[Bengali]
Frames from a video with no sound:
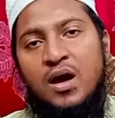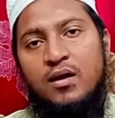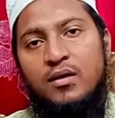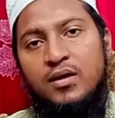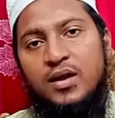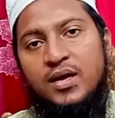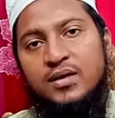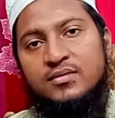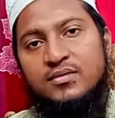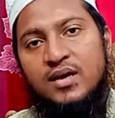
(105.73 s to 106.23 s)

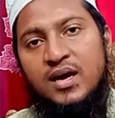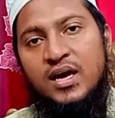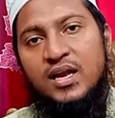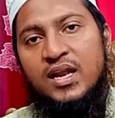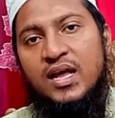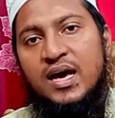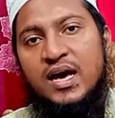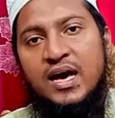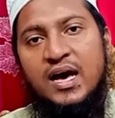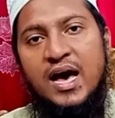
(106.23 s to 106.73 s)
আল্লাহ
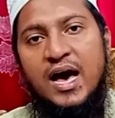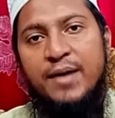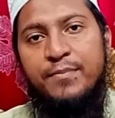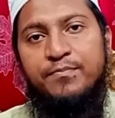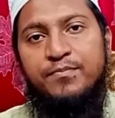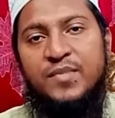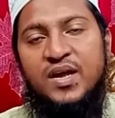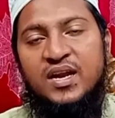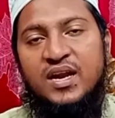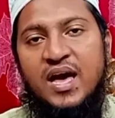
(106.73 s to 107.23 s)
তালা
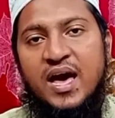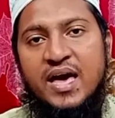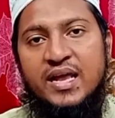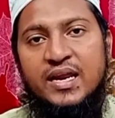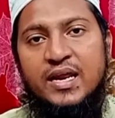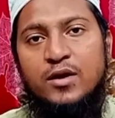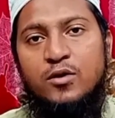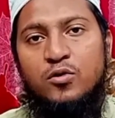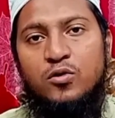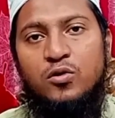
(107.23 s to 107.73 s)
আপনার
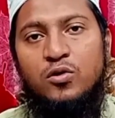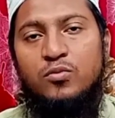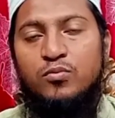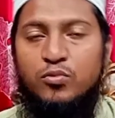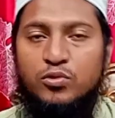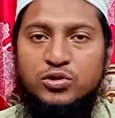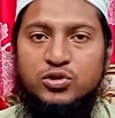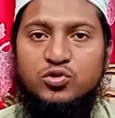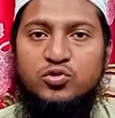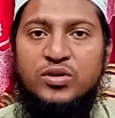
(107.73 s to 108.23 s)
হারানো
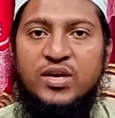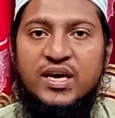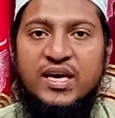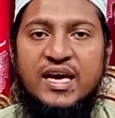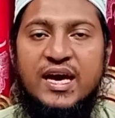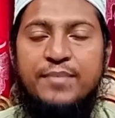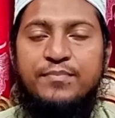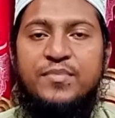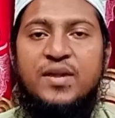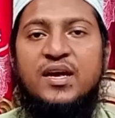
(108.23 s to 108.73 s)

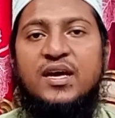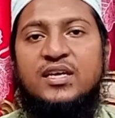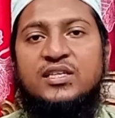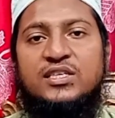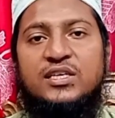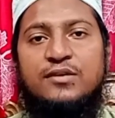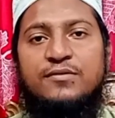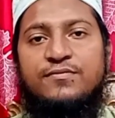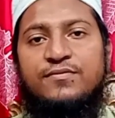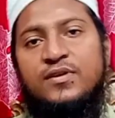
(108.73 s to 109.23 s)
বস্তুটাকে আপনার
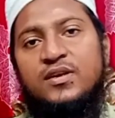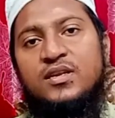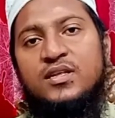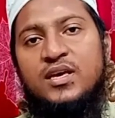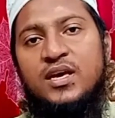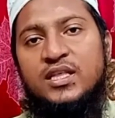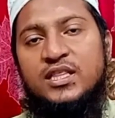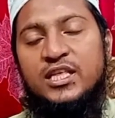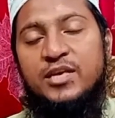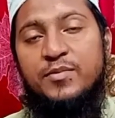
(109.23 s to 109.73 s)
কাছে
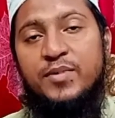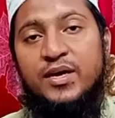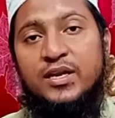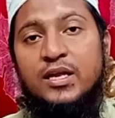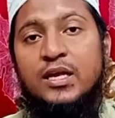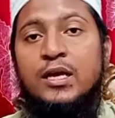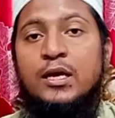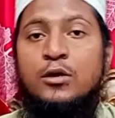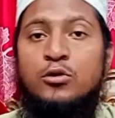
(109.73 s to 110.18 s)
ফিরিয়ে দিবেন